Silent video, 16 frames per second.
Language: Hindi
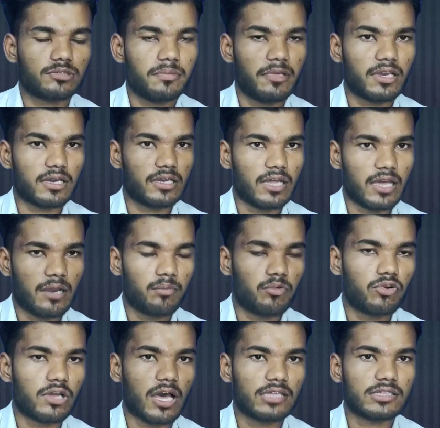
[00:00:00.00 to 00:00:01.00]
इसमें एक नया
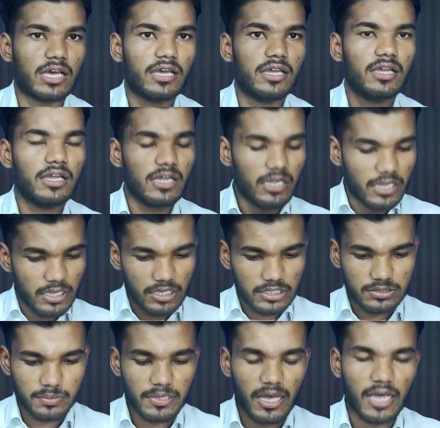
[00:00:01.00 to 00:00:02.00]
मोड आता है
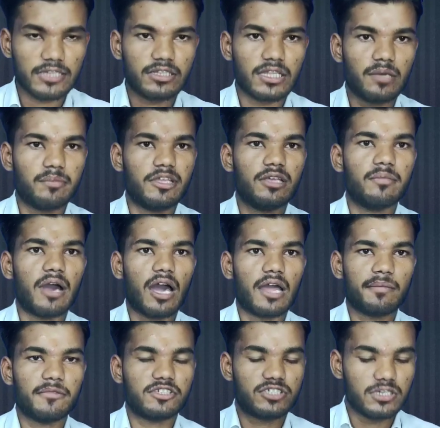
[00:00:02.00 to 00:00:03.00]
इसमें आते हैं भीम
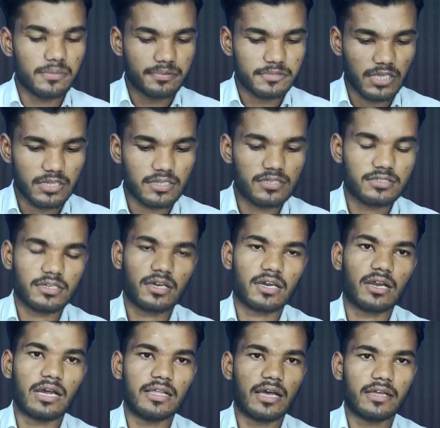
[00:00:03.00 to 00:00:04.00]
आर्मी चीफ
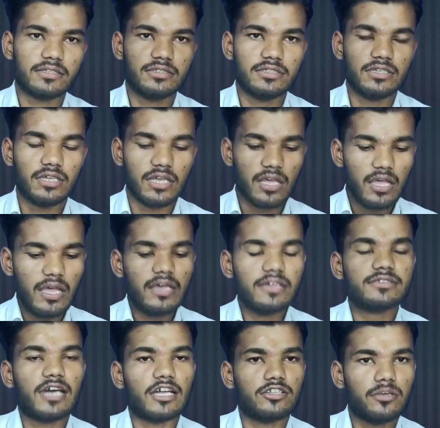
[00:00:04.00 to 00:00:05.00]
चंद्रशेखर आज़ाद जी
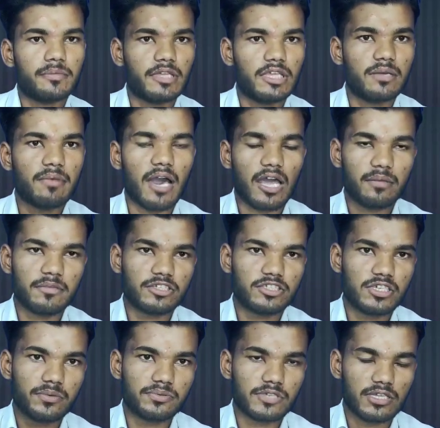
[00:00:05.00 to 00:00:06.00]
शायद भीम आर्मी
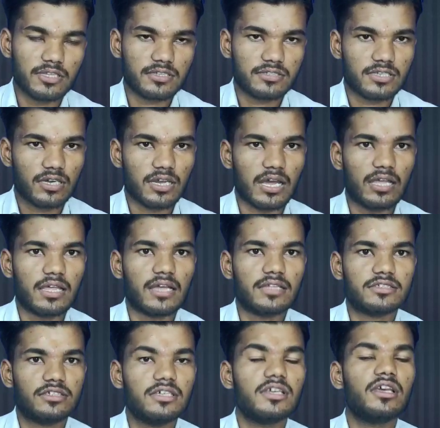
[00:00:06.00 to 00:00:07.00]
चीफ चंद्रशेखर
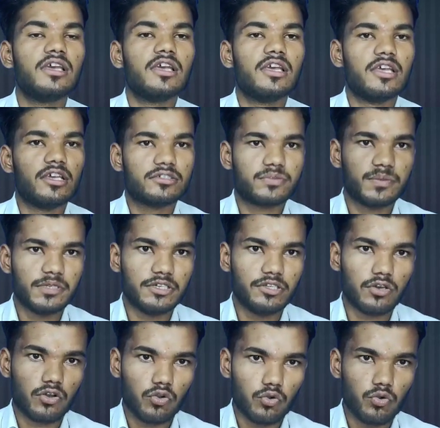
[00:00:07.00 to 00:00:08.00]
आजाद जी इस
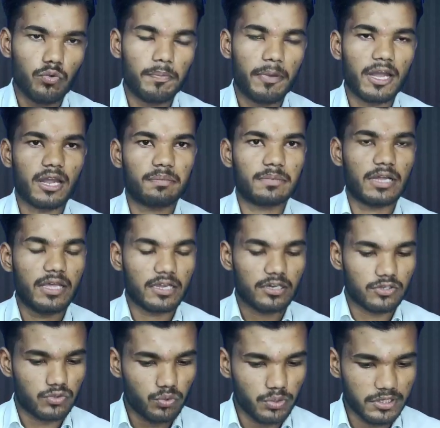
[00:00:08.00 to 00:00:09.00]
वीडियो के ऊपर अपना
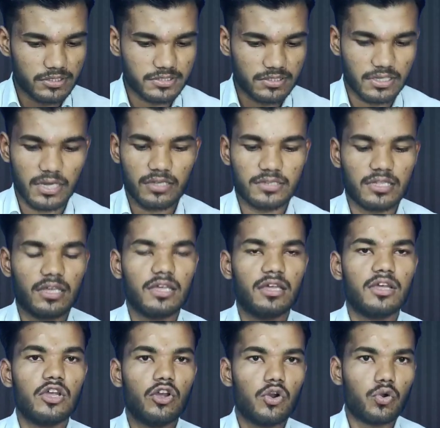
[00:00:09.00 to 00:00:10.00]
एक ट्वीट्स करते
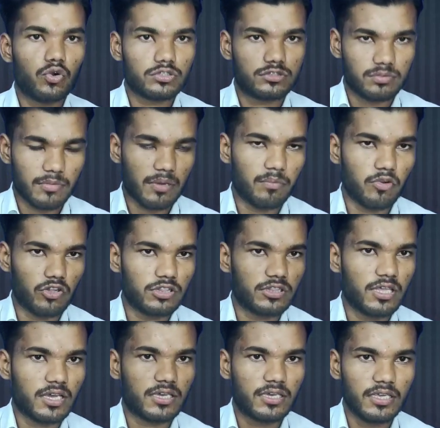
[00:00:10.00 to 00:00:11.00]
हैं उसमें
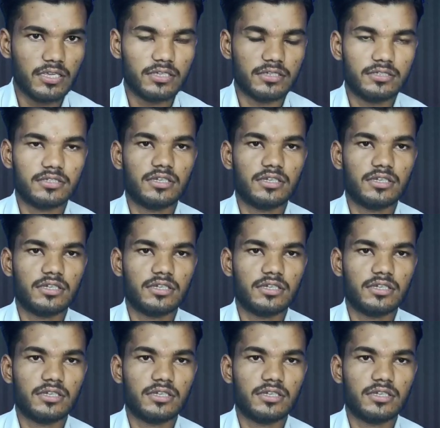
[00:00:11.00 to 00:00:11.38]
बोलते हैं कि